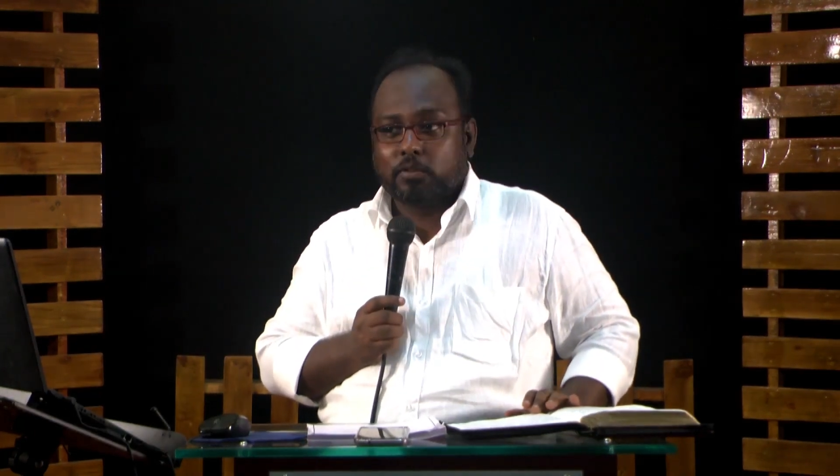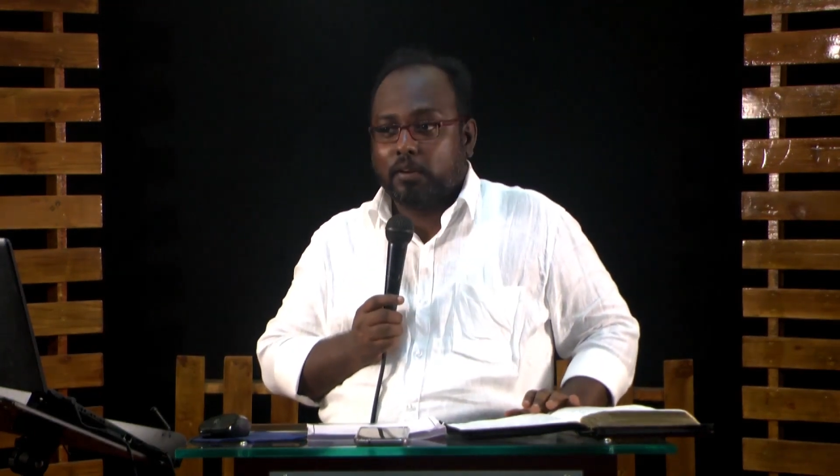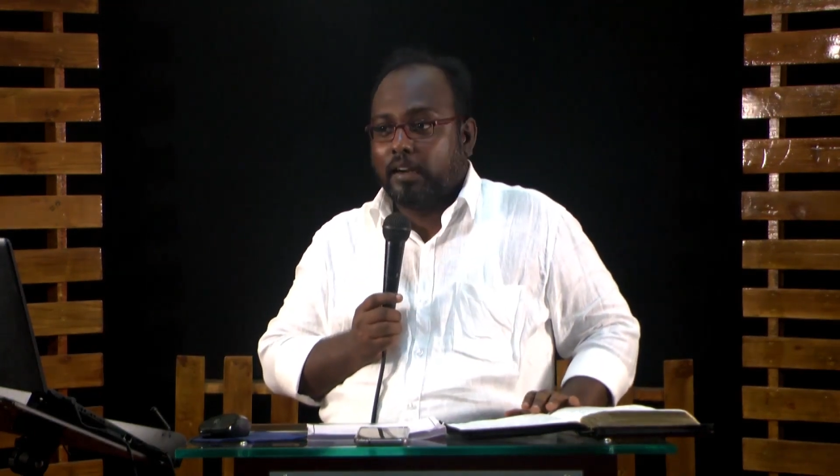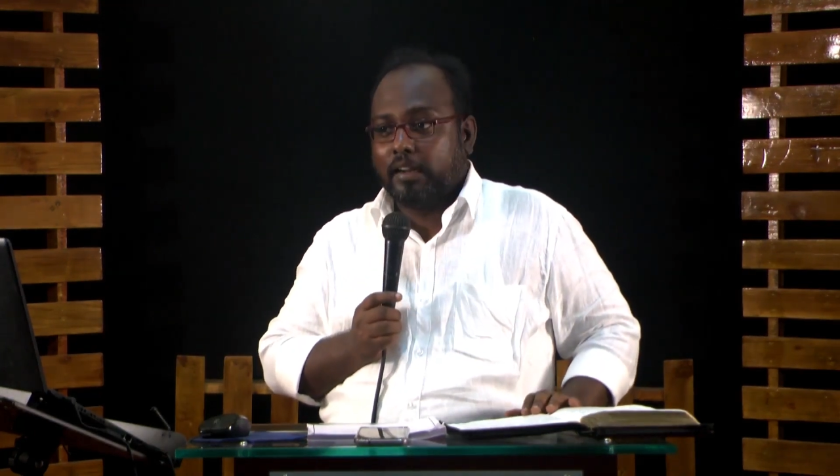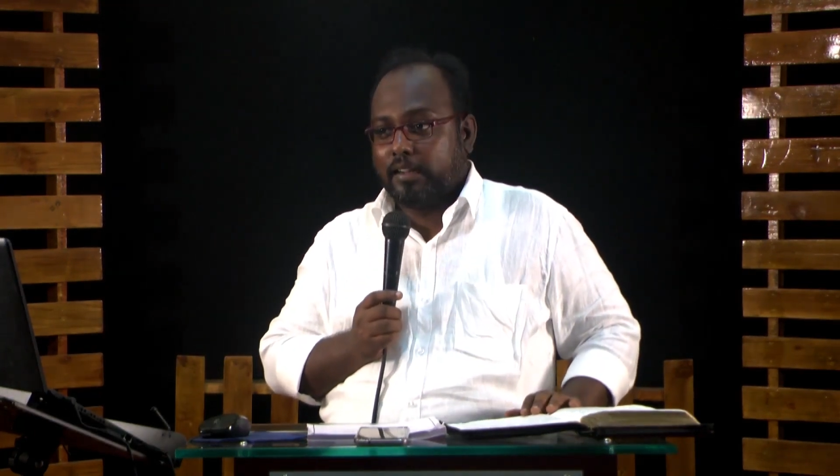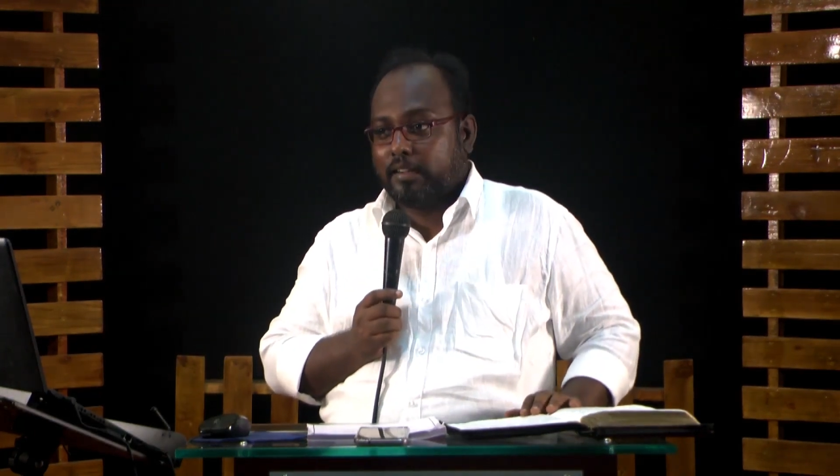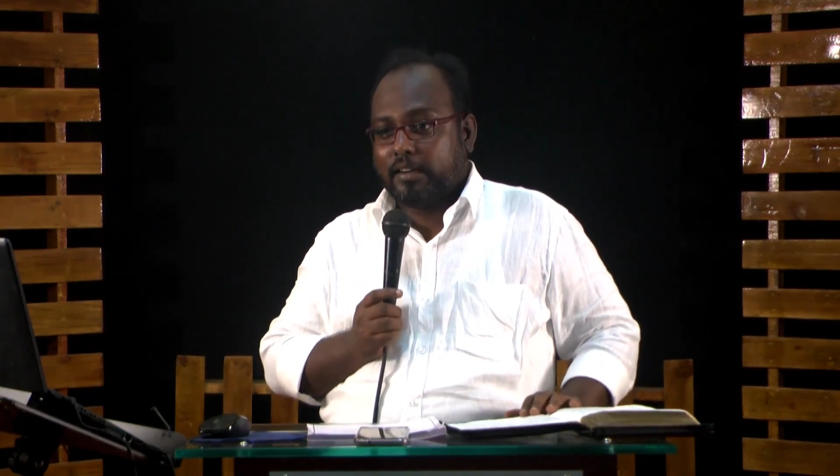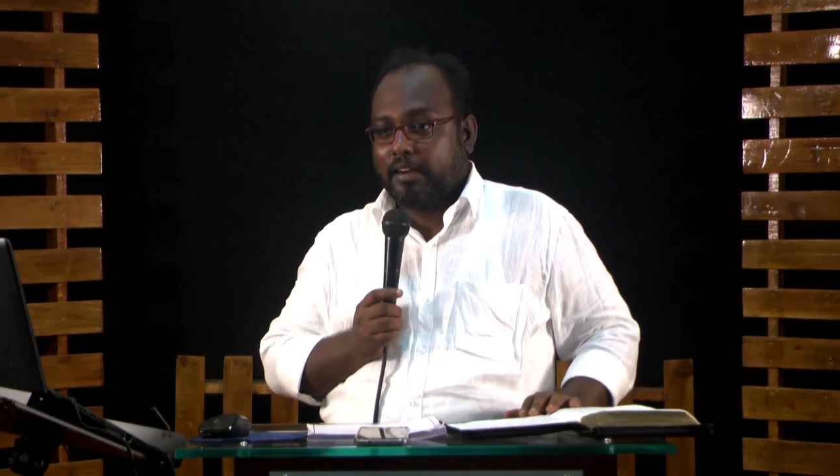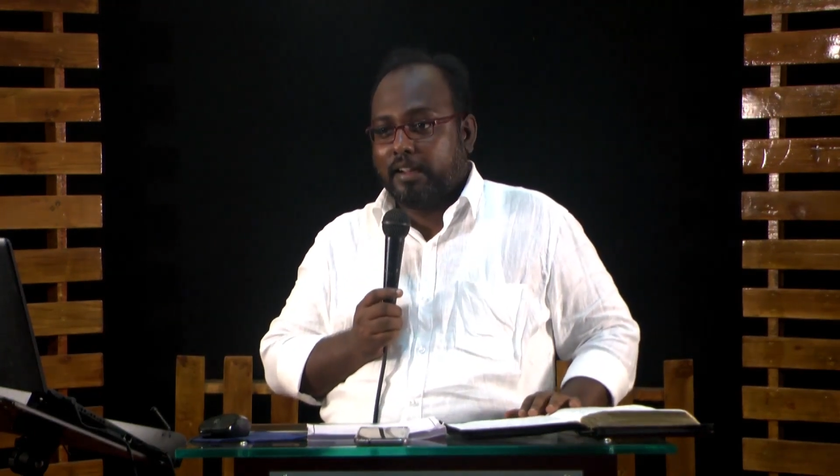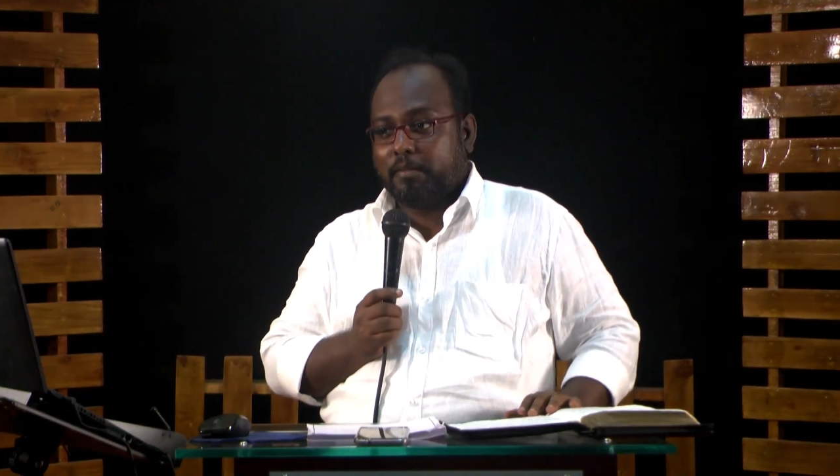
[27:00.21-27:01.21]
சொல்லலை
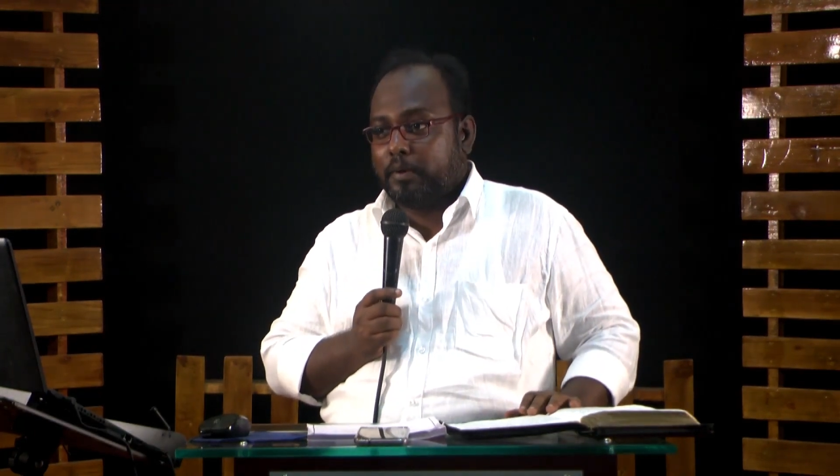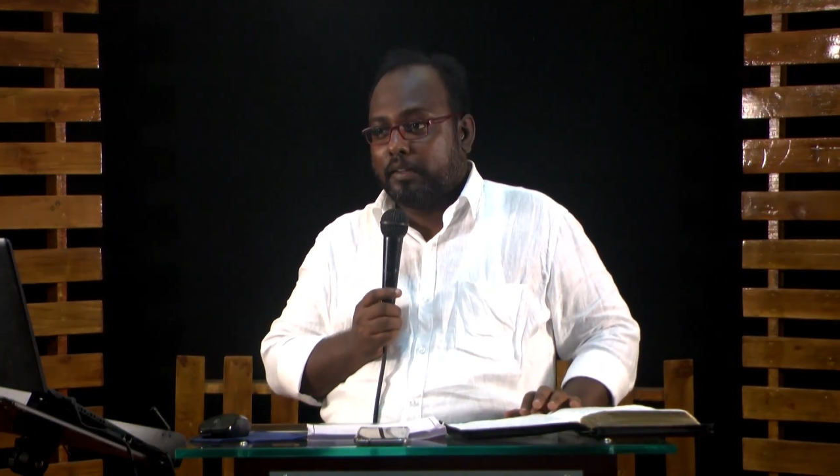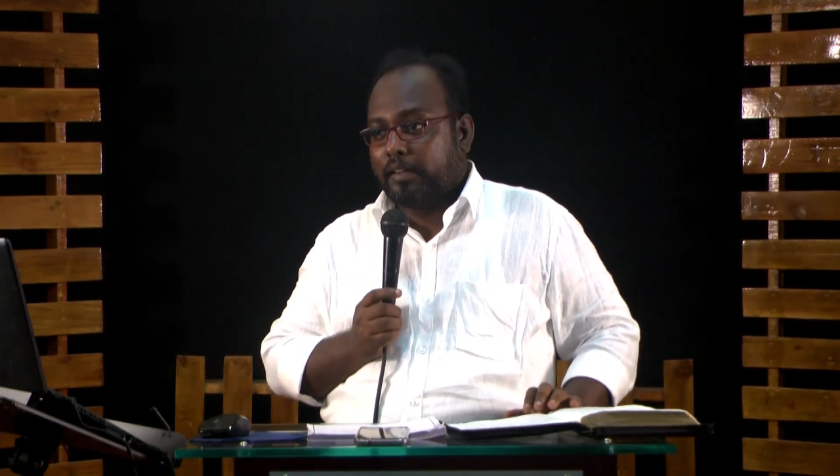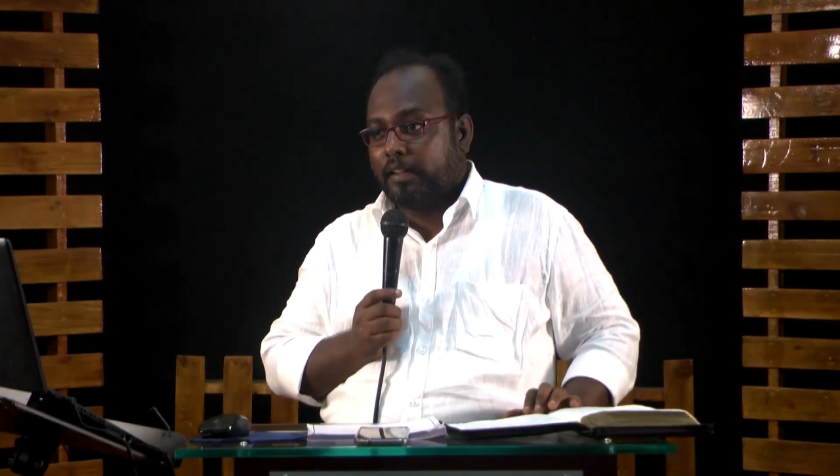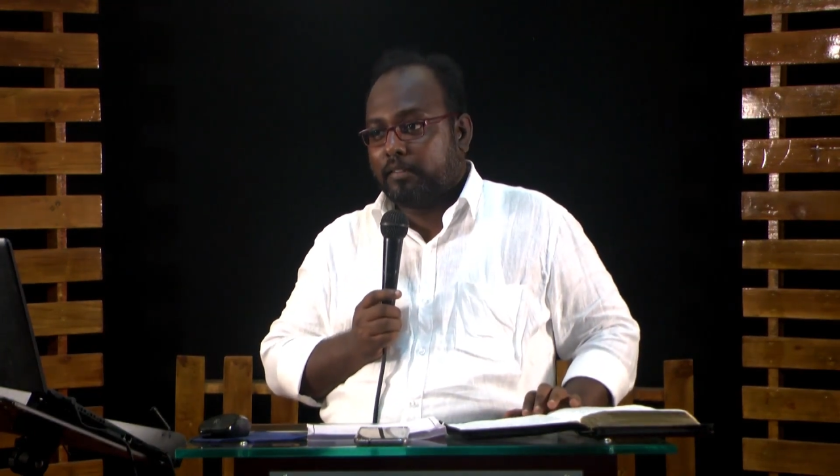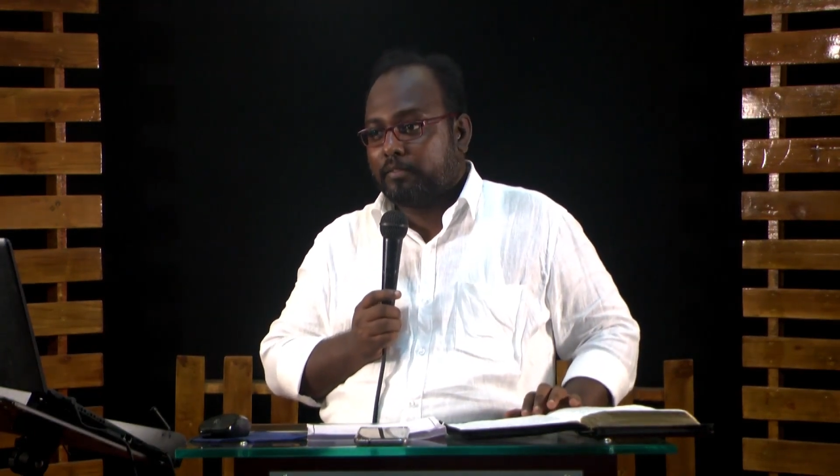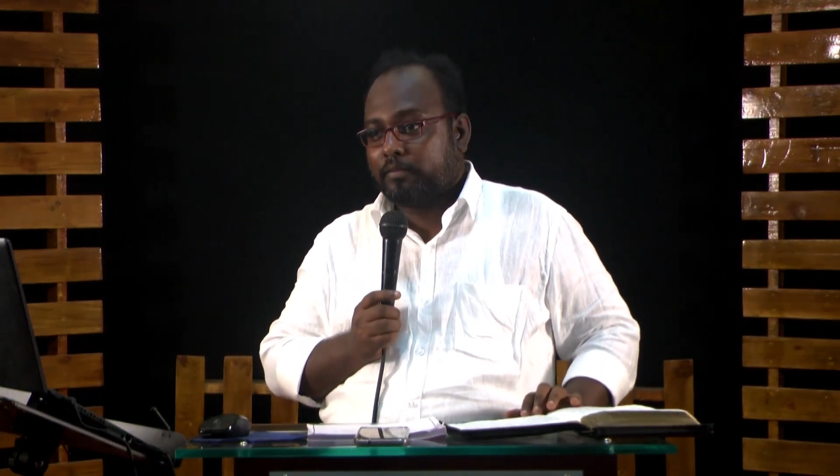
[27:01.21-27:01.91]
கட்டாயப்படுத்தலை